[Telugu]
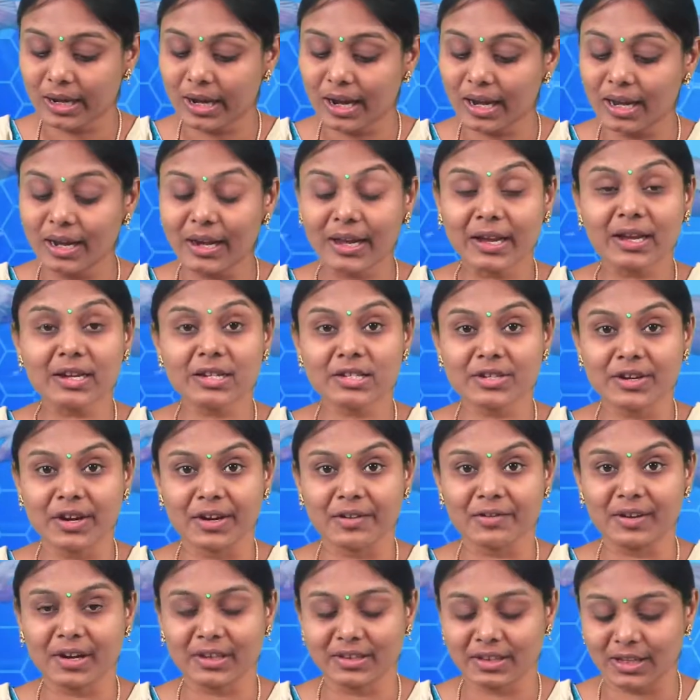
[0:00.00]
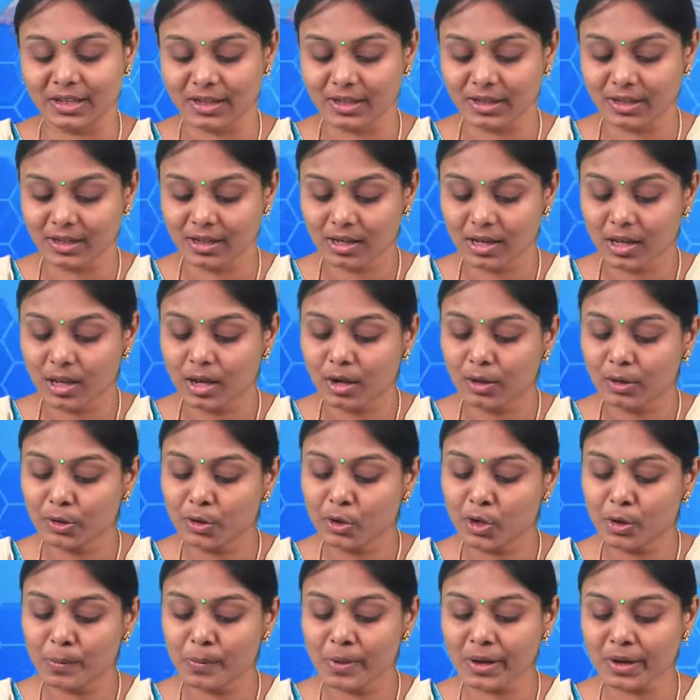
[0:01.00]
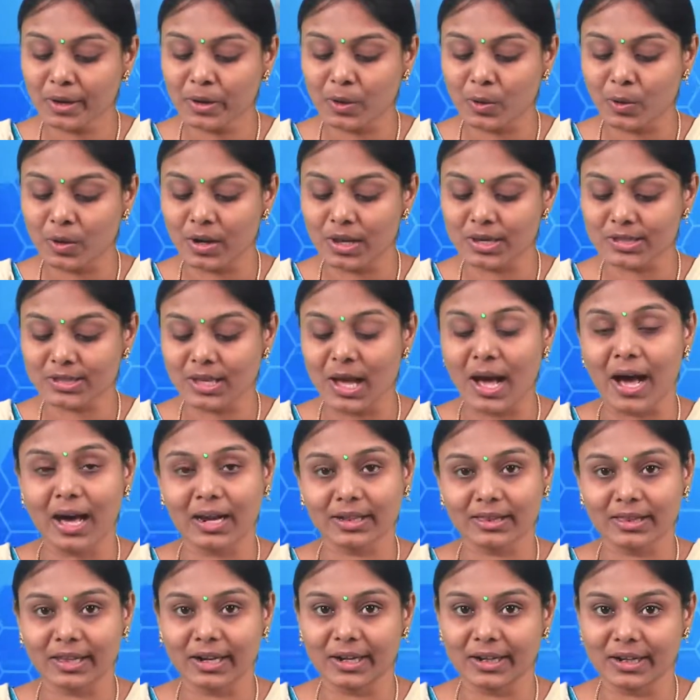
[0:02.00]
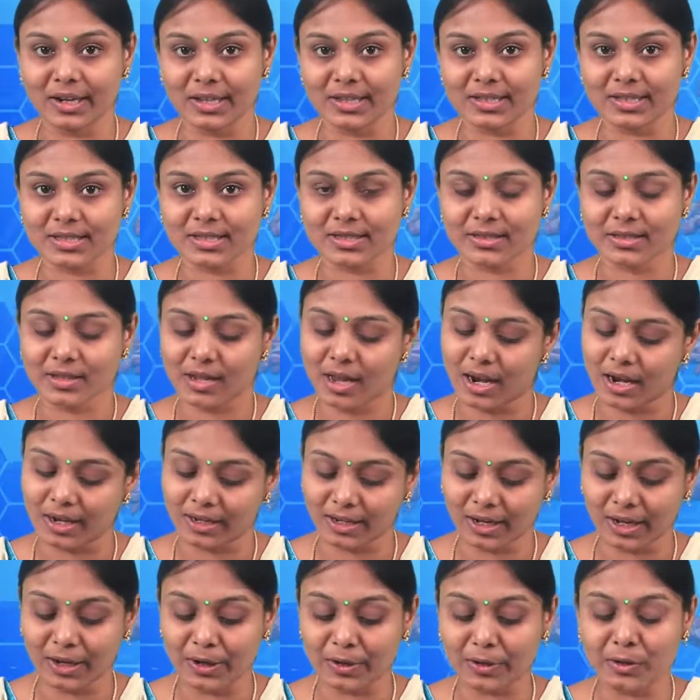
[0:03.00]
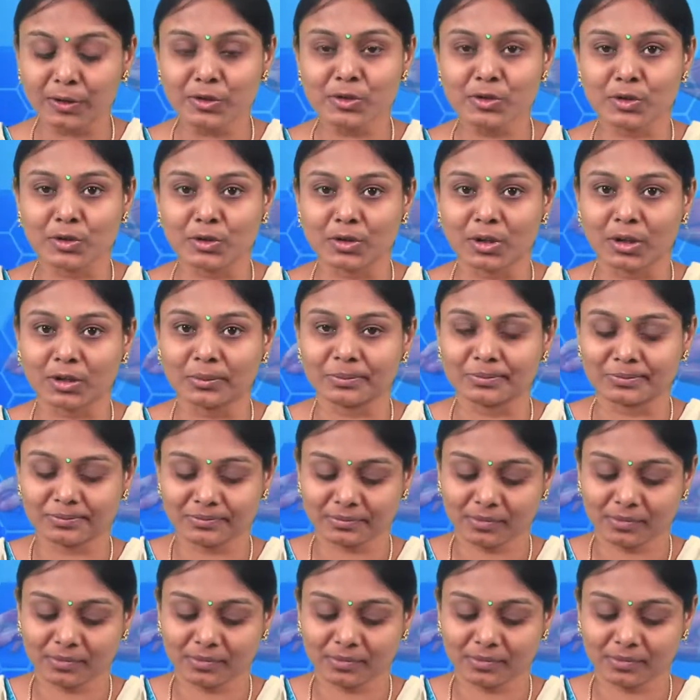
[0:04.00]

కీళ్ళకి క్షయవ్యాధి ట్యూబర్ క్యూలస్ ఆర్థరైటిస్ అంటే ఏంటో చూద్దాం